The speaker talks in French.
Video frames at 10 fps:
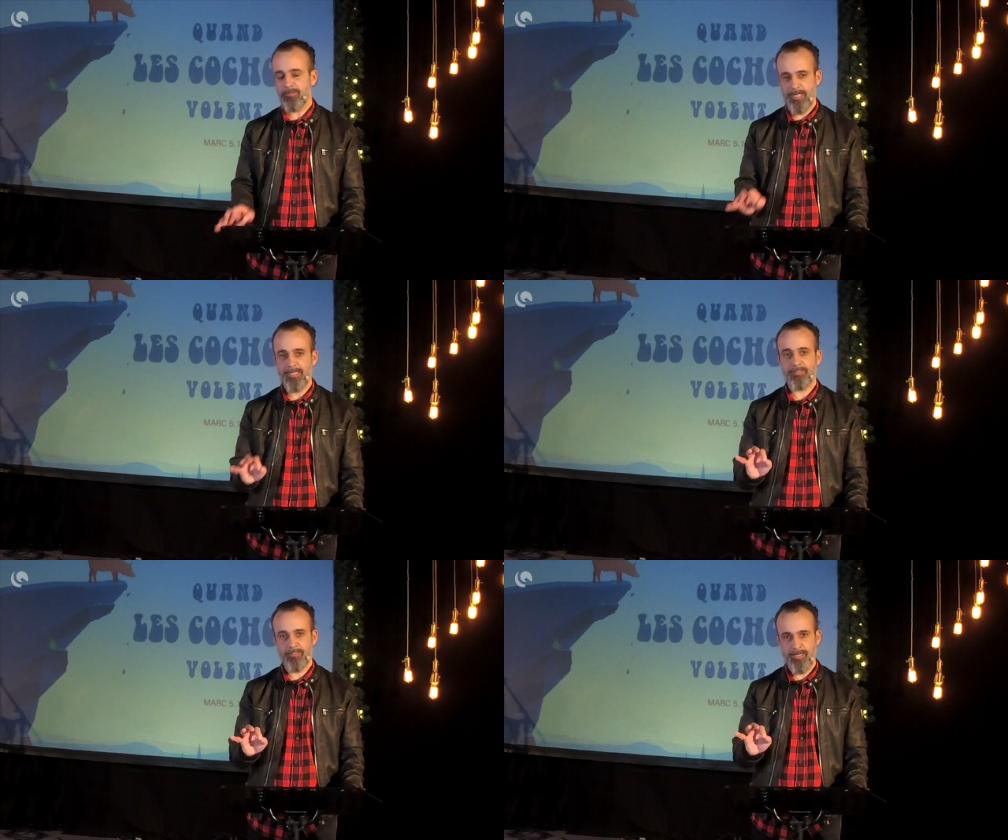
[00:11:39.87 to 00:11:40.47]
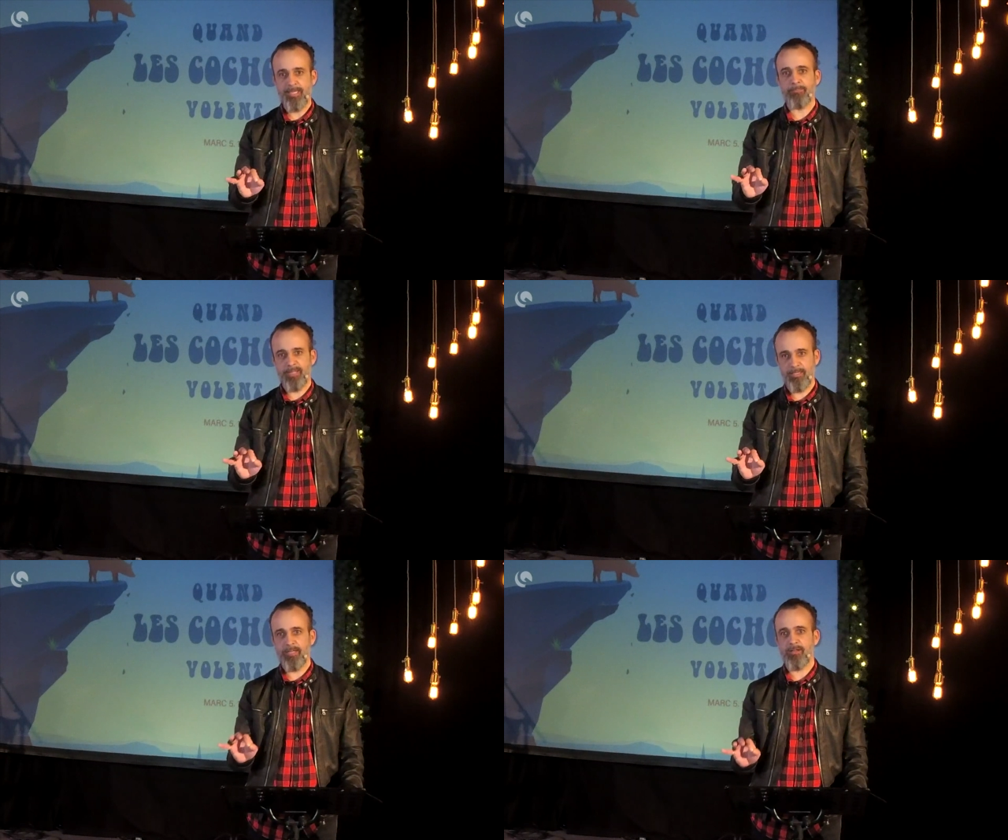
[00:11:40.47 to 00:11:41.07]
s'il y en a qui
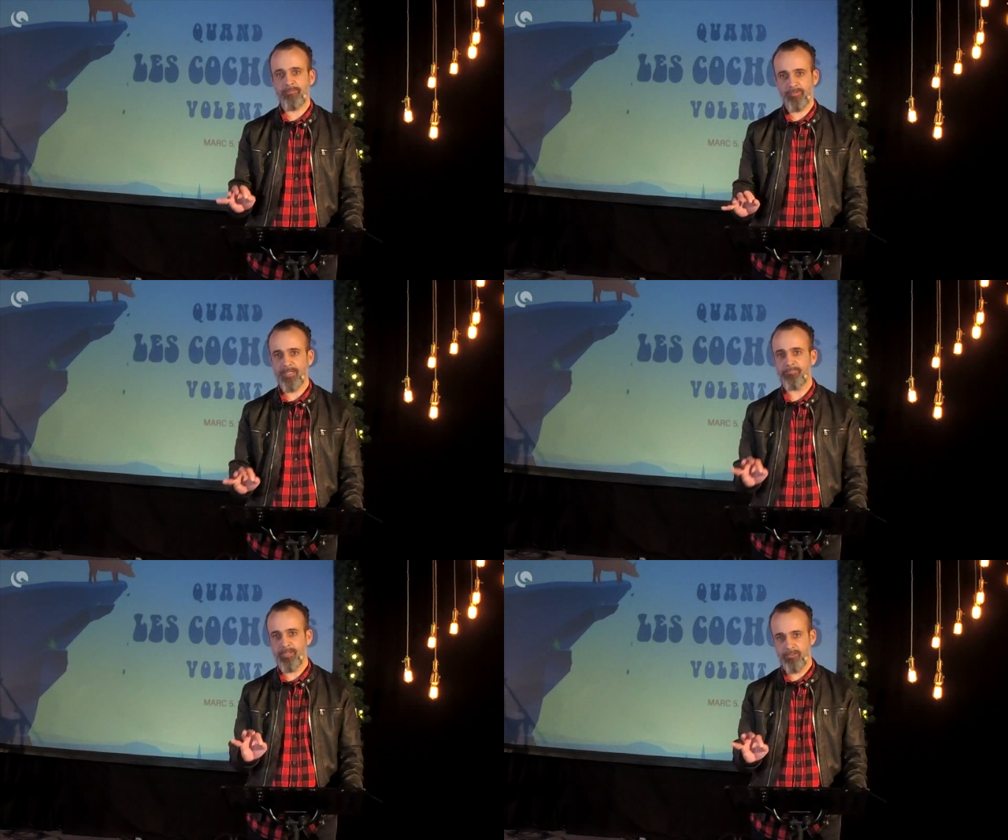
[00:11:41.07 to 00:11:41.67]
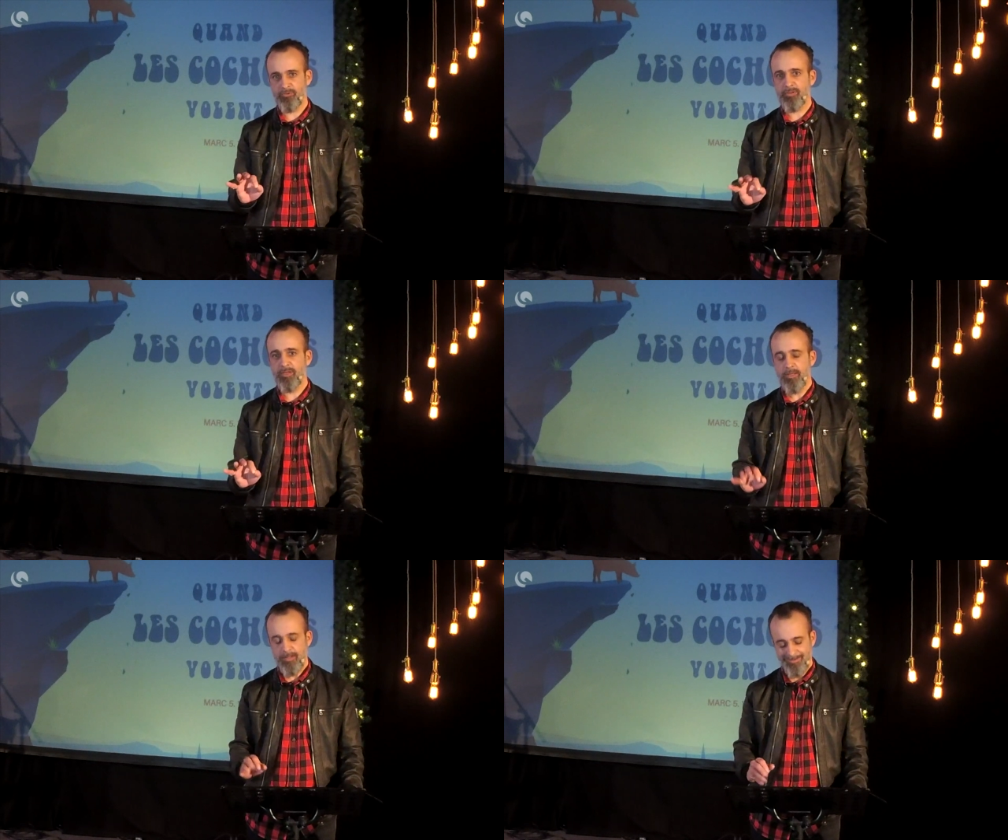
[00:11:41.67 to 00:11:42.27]
prennent des notes, il faut se rappeler un truc.
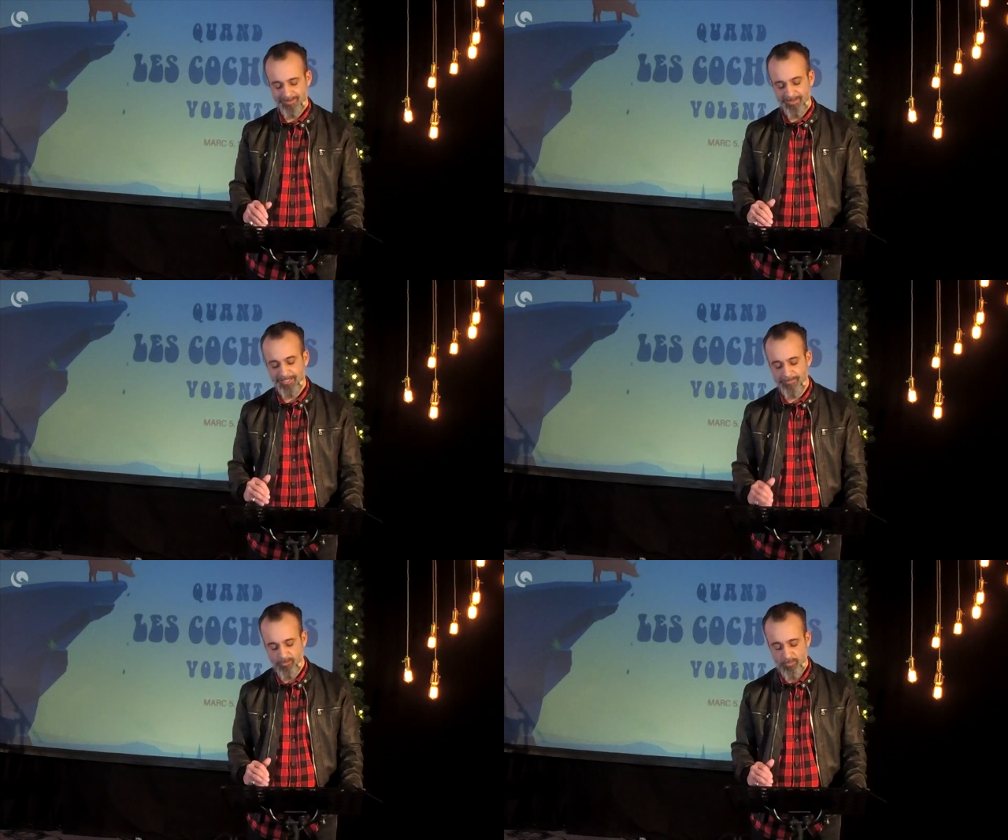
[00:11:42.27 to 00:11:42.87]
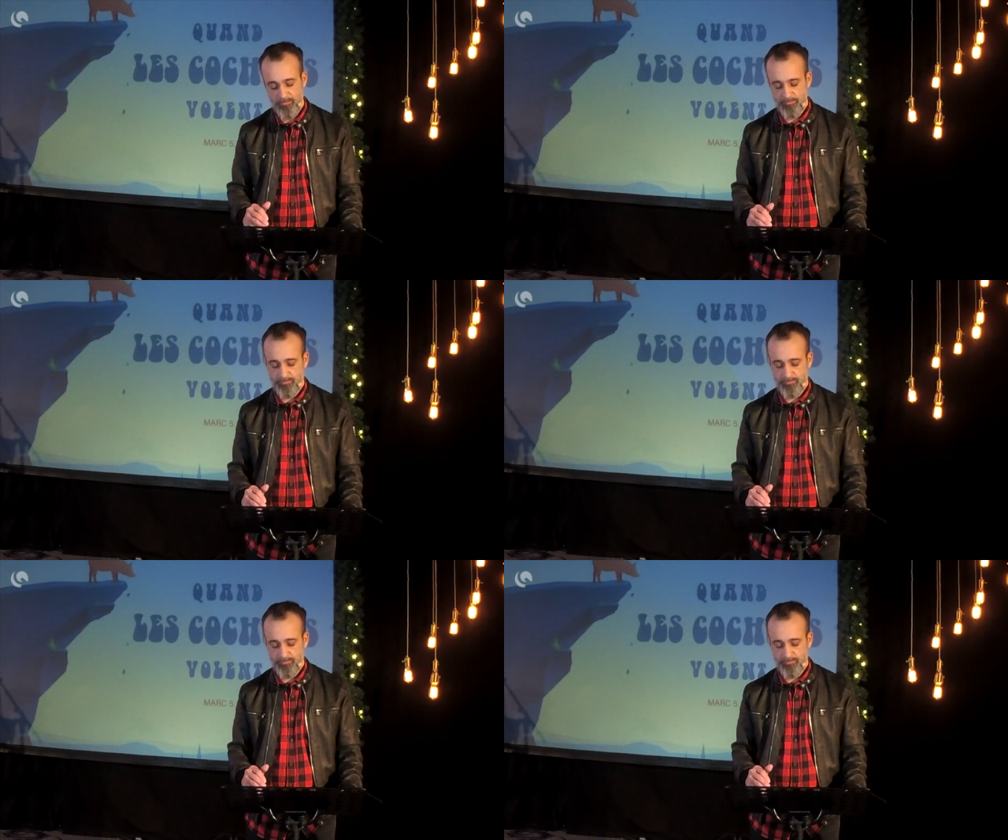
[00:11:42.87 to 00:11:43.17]
Quand un démon